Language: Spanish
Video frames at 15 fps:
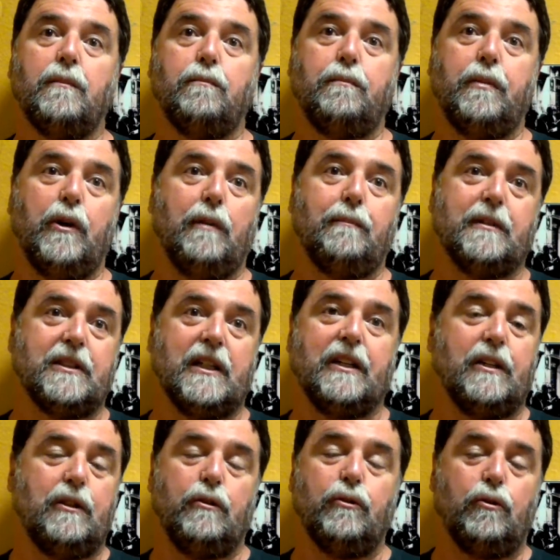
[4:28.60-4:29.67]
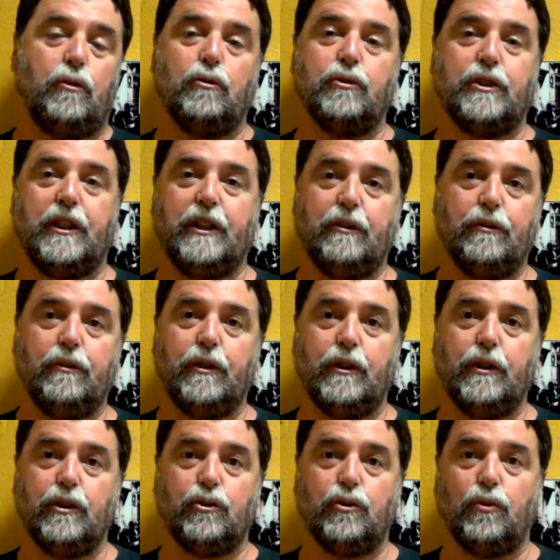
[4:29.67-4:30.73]
pero a pesar de ello no consiguieron
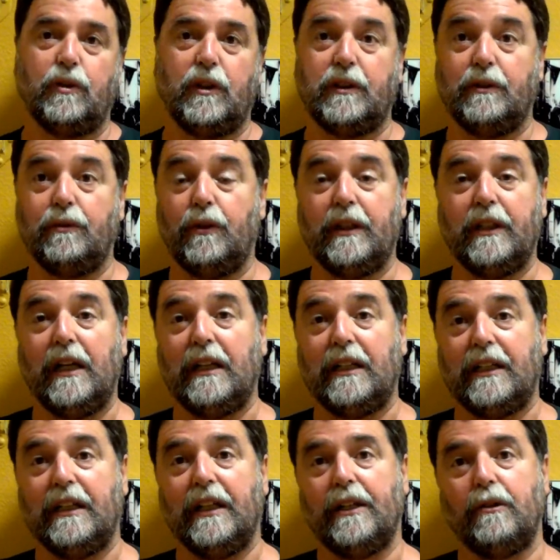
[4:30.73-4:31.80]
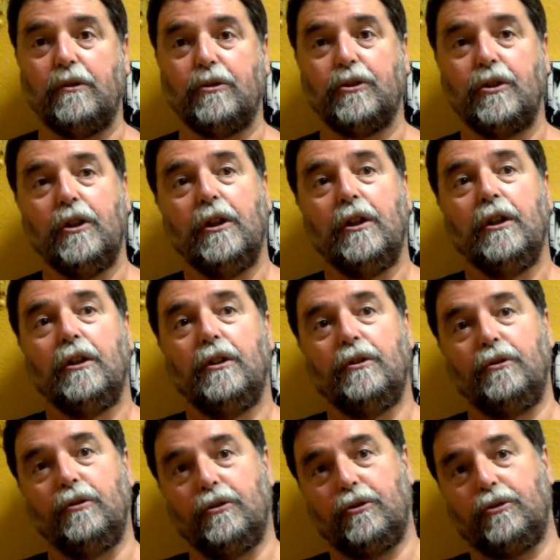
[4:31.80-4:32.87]
eh, su objetivo, que era aliquilarlos.
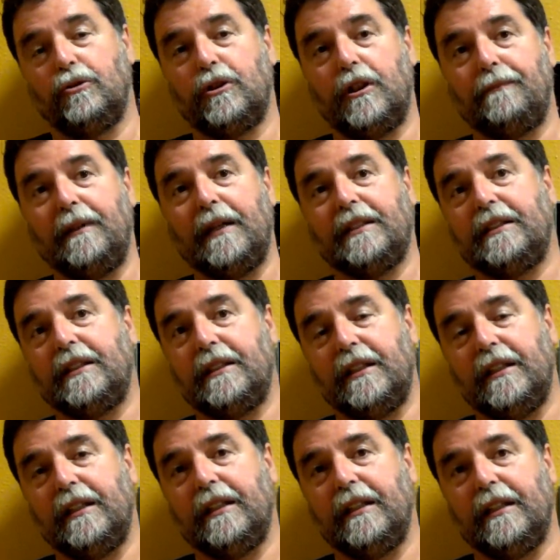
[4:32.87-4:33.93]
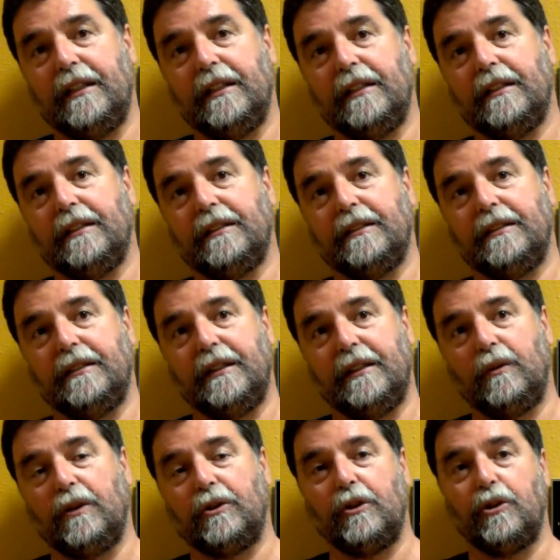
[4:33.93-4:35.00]
Nosotros a partir de,
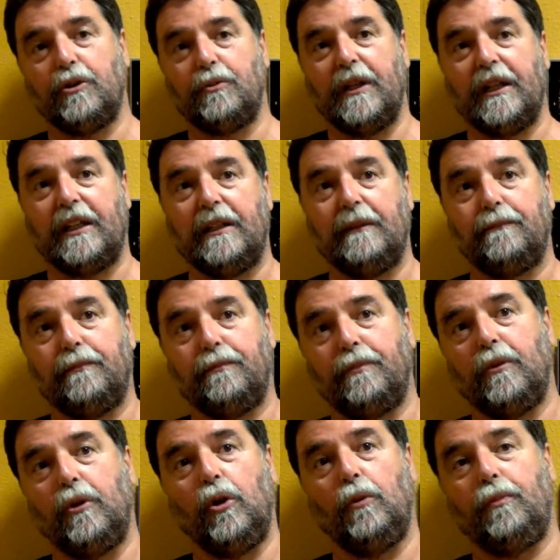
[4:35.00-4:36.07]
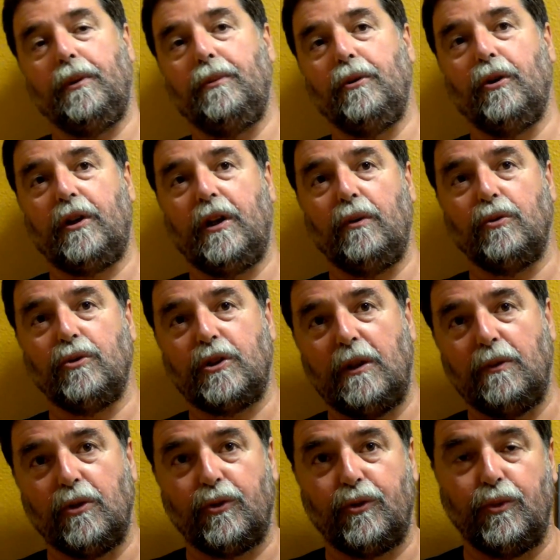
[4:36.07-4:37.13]
cuatro años para aquí, lo primero que
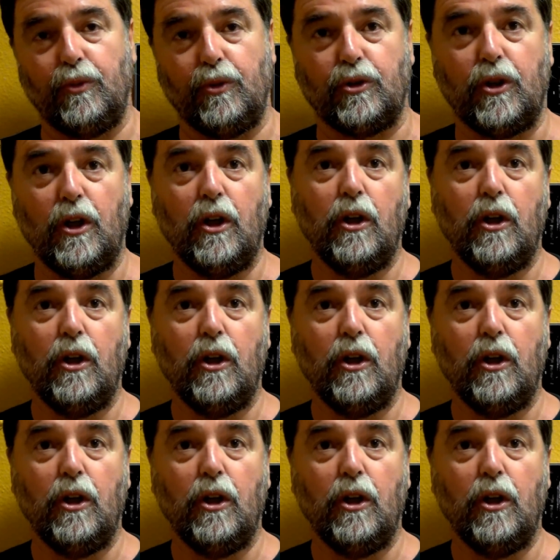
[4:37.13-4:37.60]
buscamos fuimos,